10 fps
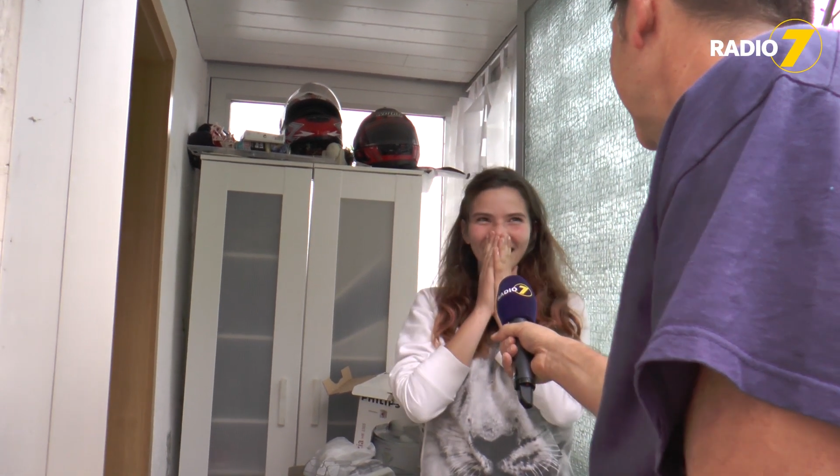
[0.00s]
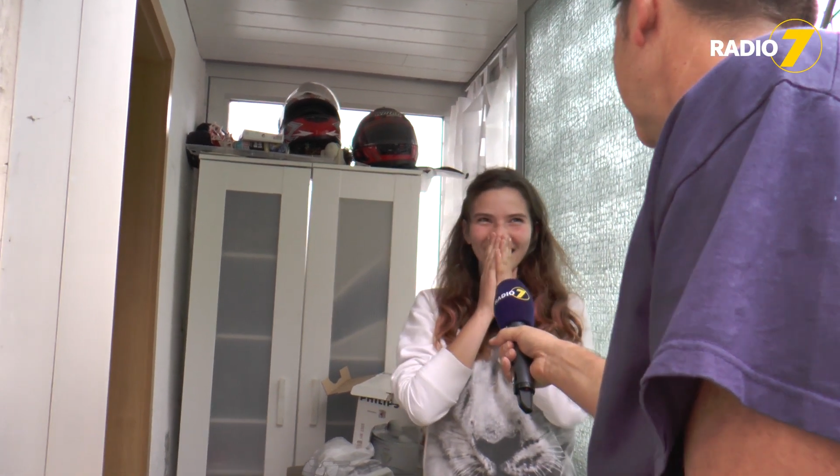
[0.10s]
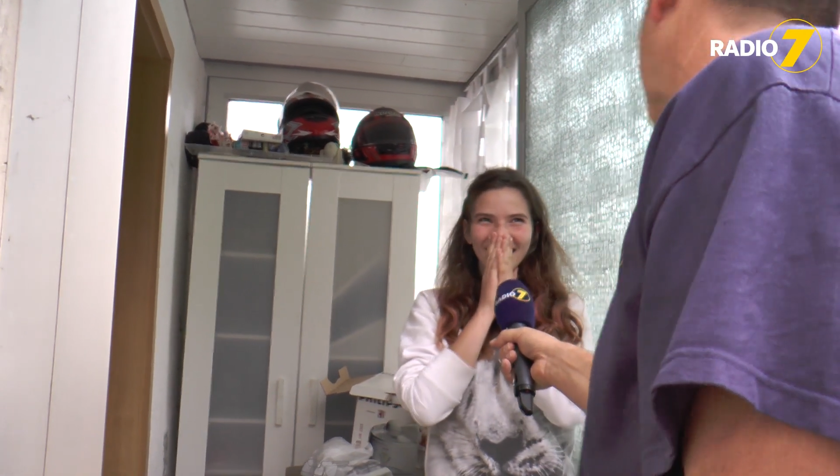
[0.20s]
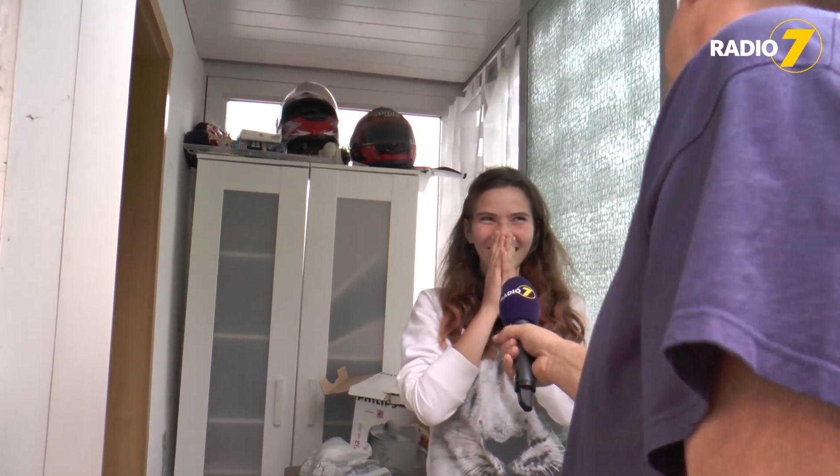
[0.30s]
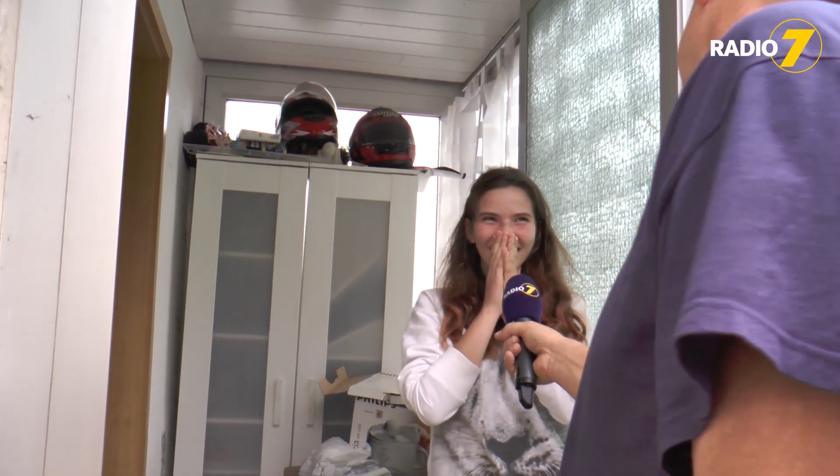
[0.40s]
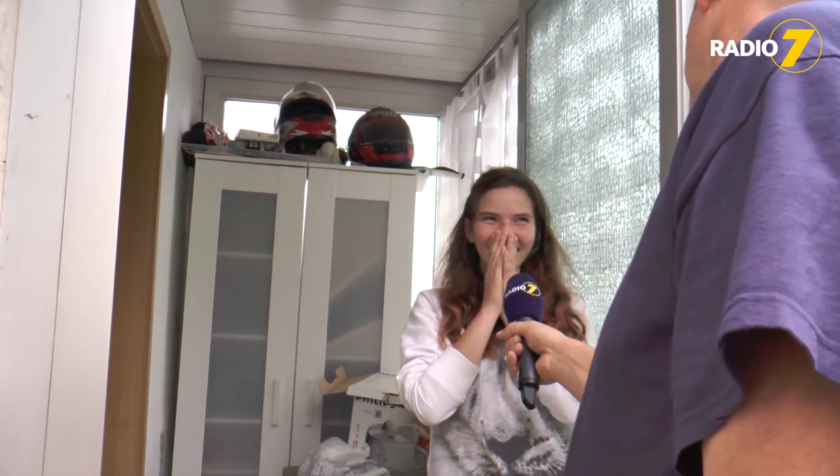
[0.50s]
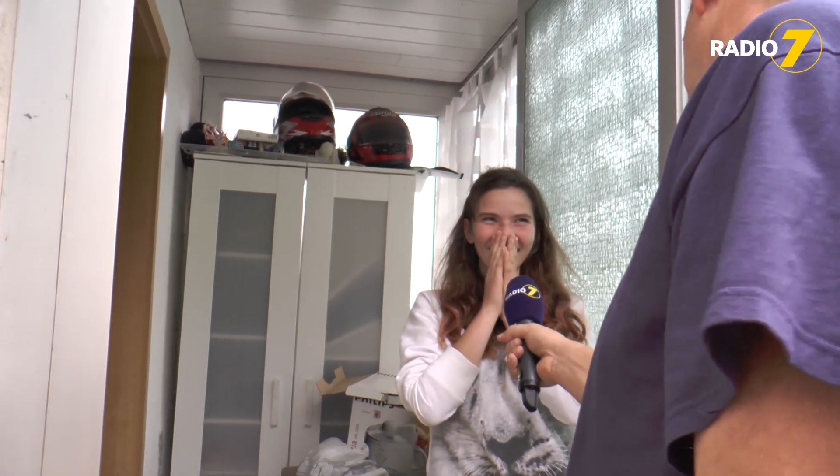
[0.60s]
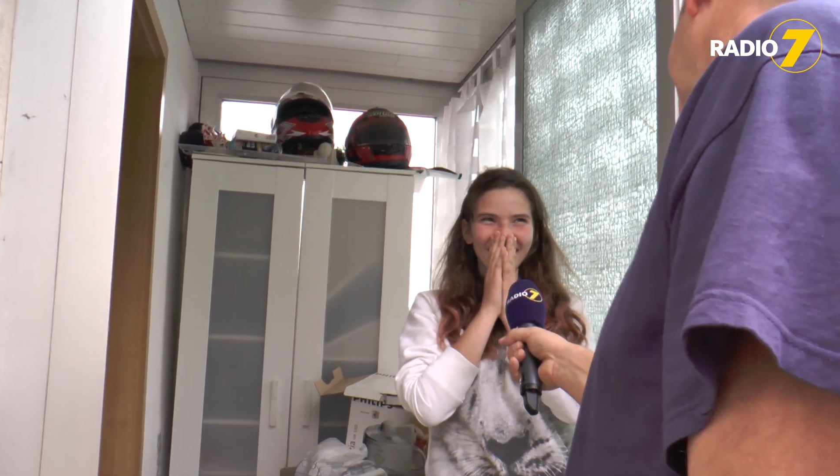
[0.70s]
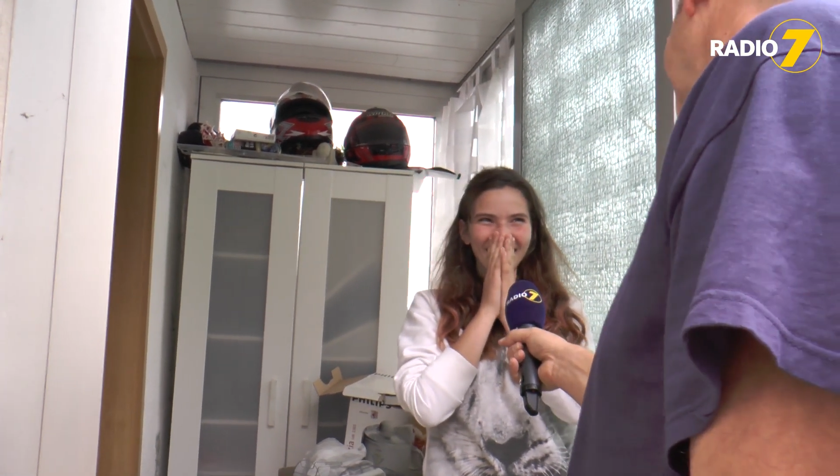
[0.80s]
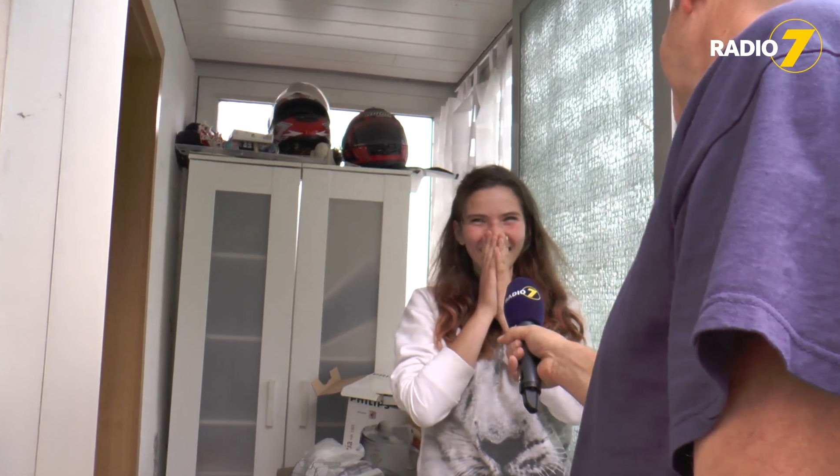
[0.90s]
Du darfst dich
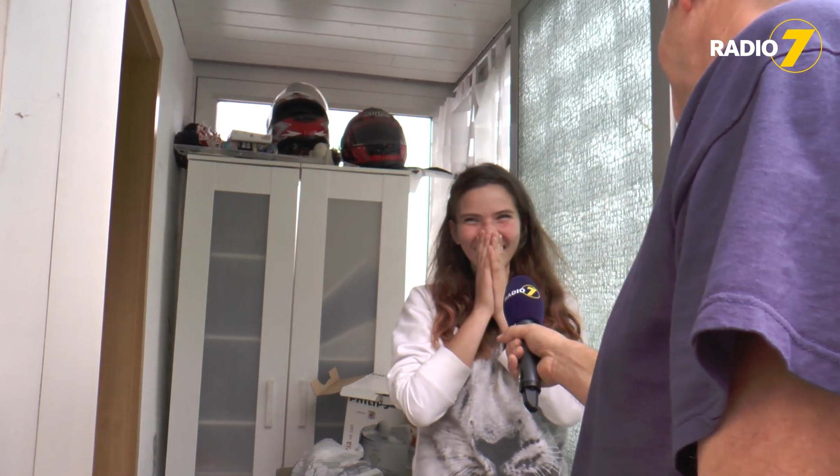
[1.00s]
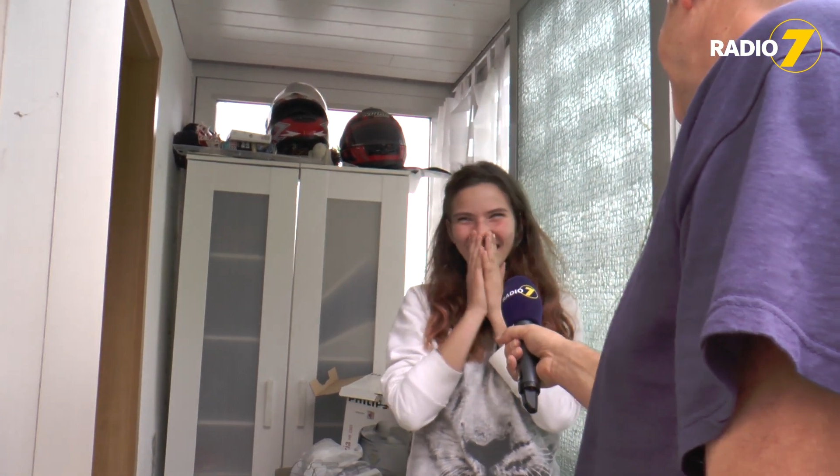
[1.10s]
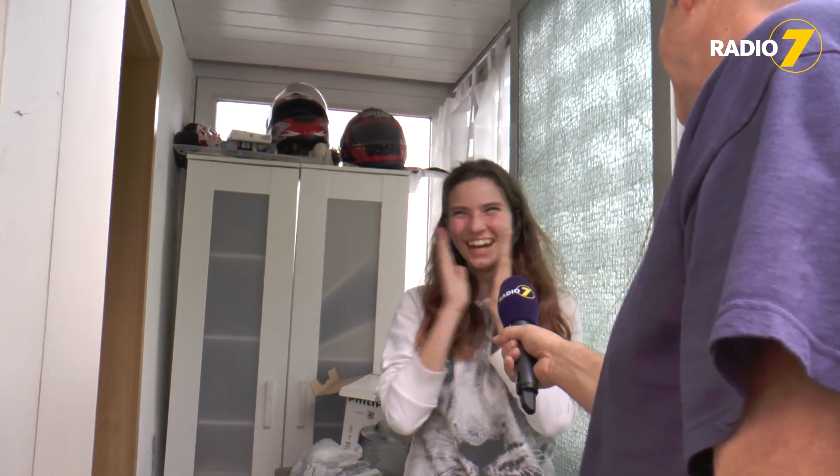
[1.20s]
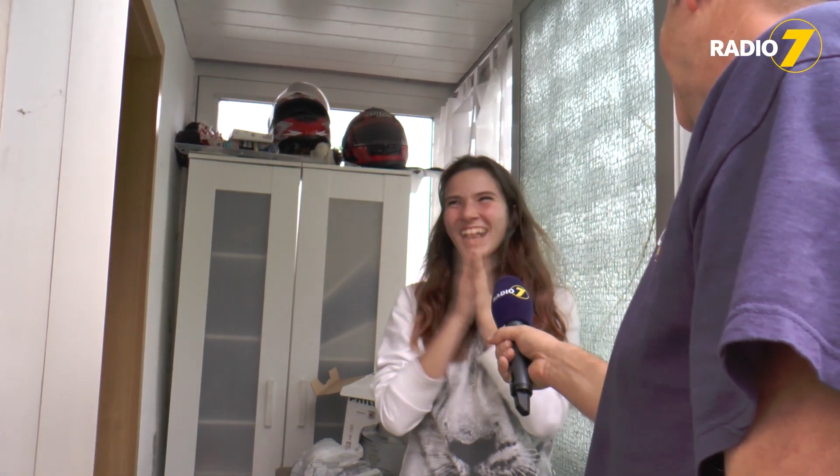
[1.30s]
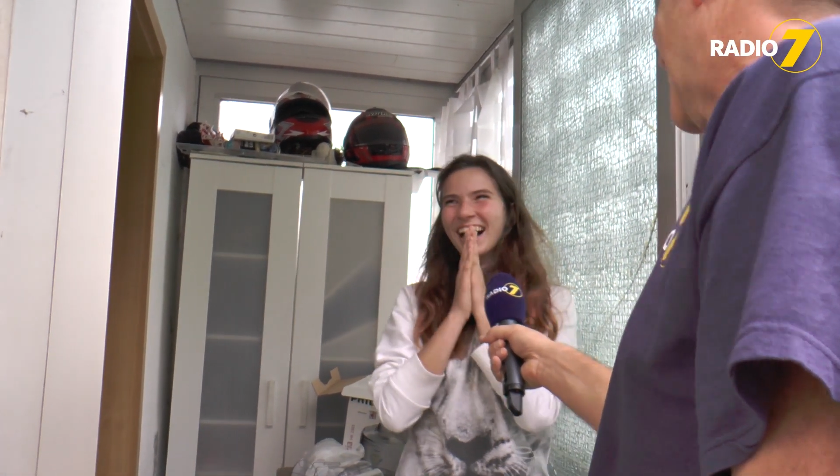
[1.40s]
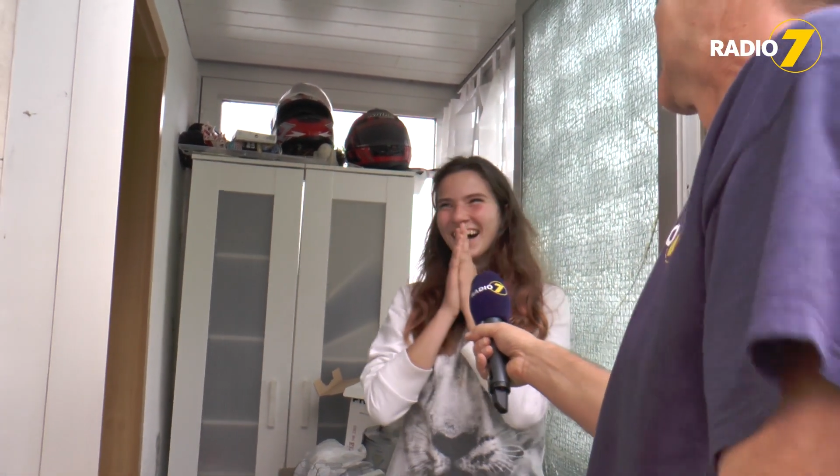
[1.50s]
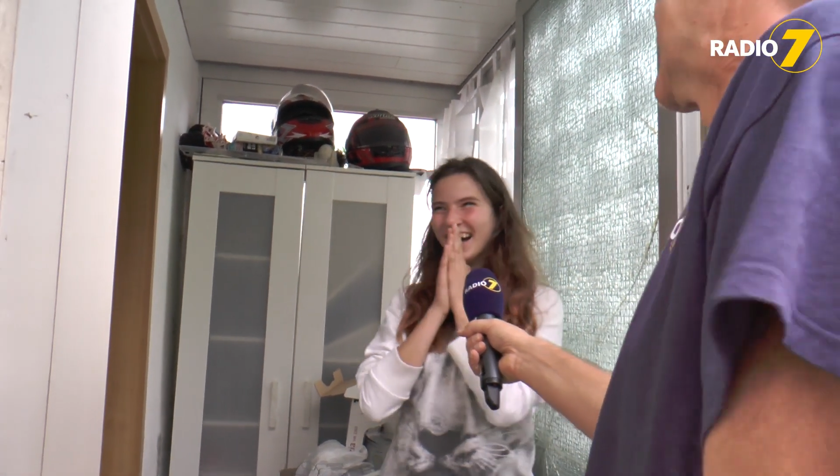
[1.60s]
freuen. Lass